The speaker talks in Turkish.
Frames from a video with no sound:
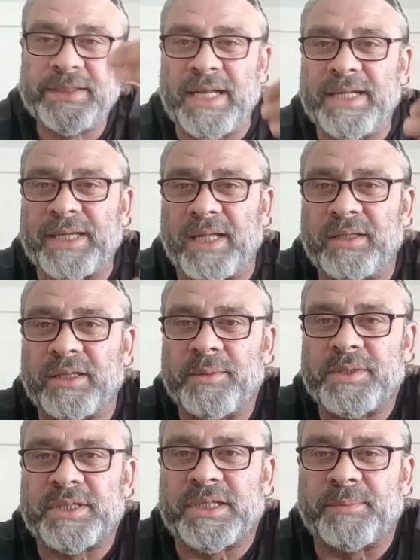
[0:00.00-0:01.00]
Delikanlı
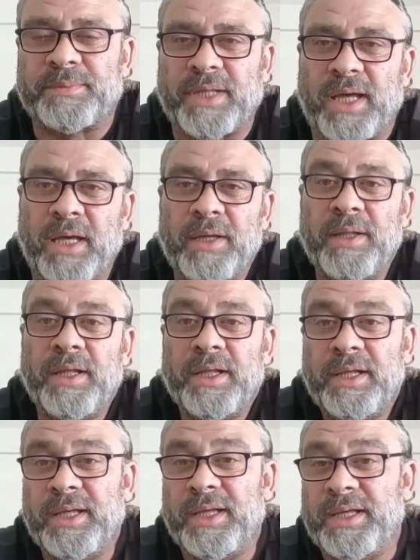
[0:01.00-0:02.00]
gibi çıkıp da
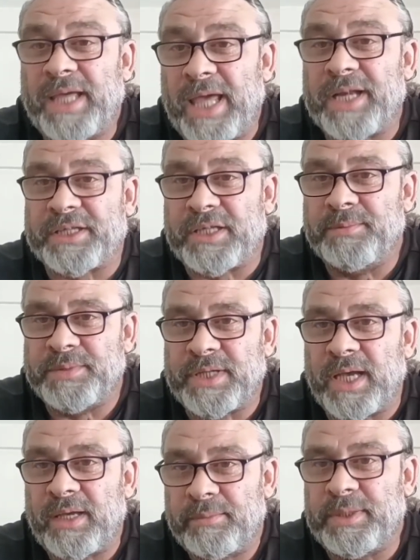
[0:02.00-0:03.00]
e, her
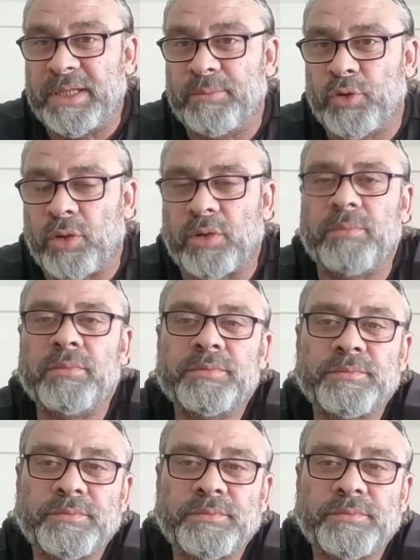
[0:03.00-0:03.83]
kimse bilmiyorum